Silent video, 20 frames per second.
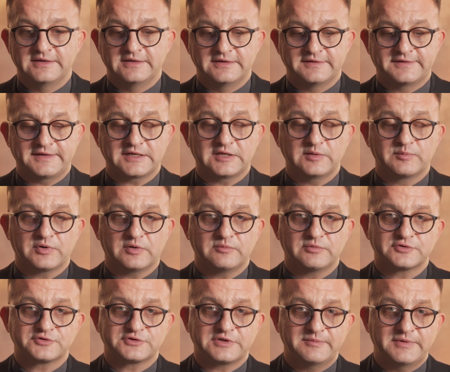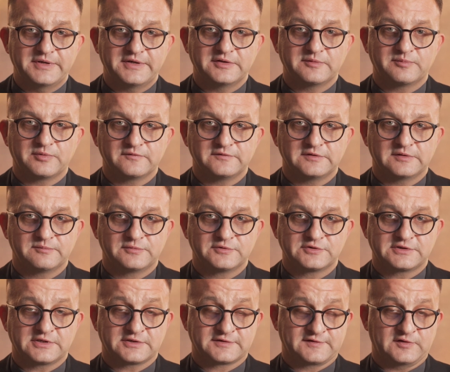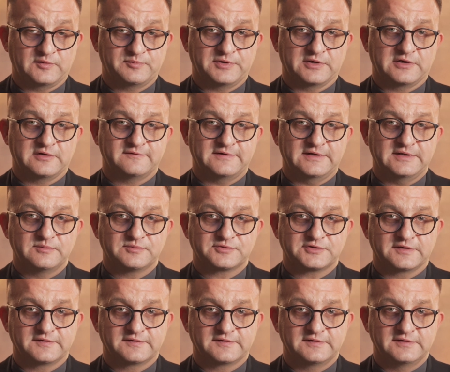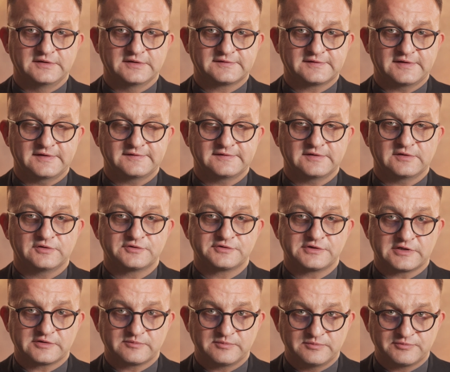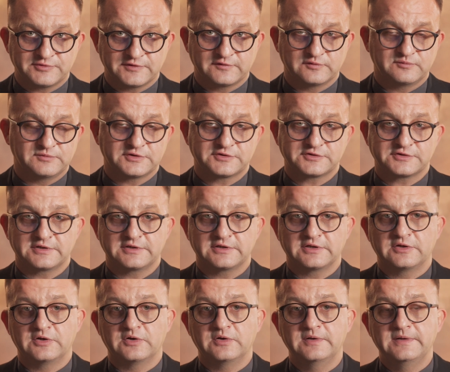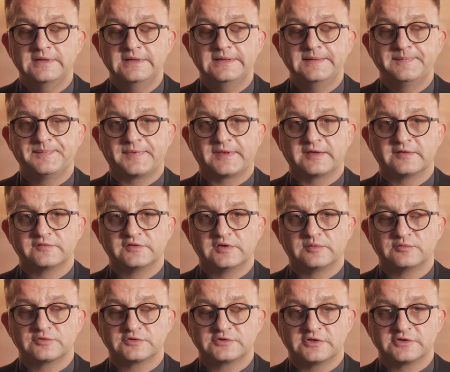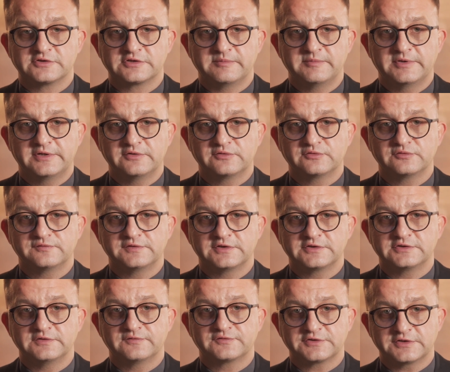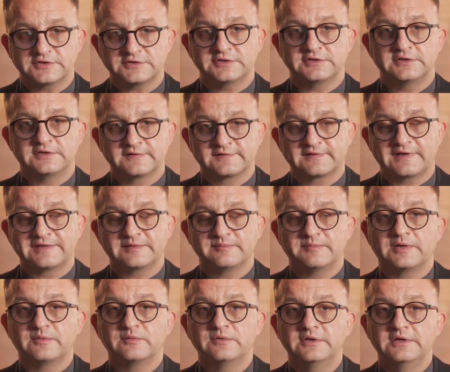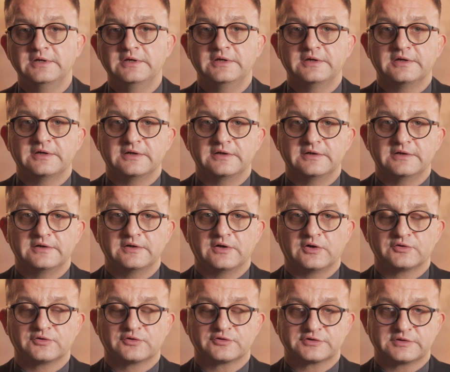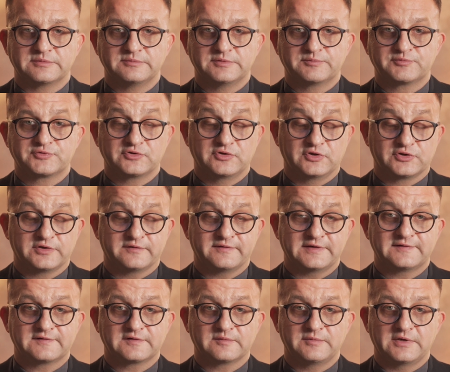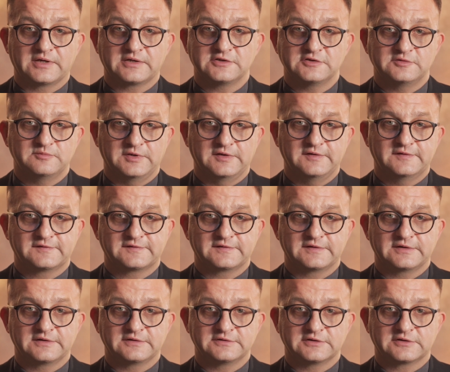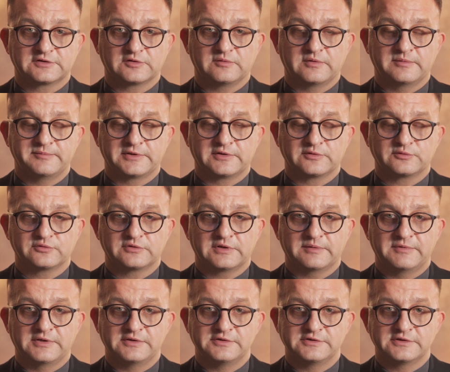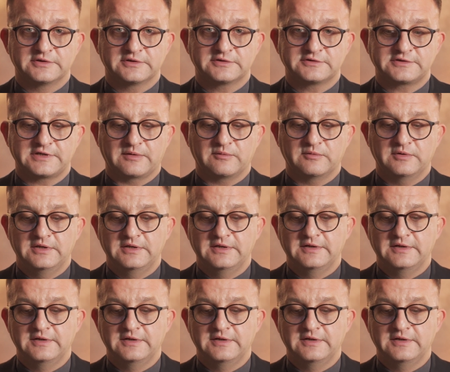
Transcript: Y, taki proboszcz emeryt powinien być też zaopiekowanym przez diecezję, chociażby przez umieszczenie go e, w domu księży emerytów, jeśli wcześniej nie zadbał e, o to, żeby przygotować sobie jakieś miejsce, gdzie tą emeryturę będzie chciał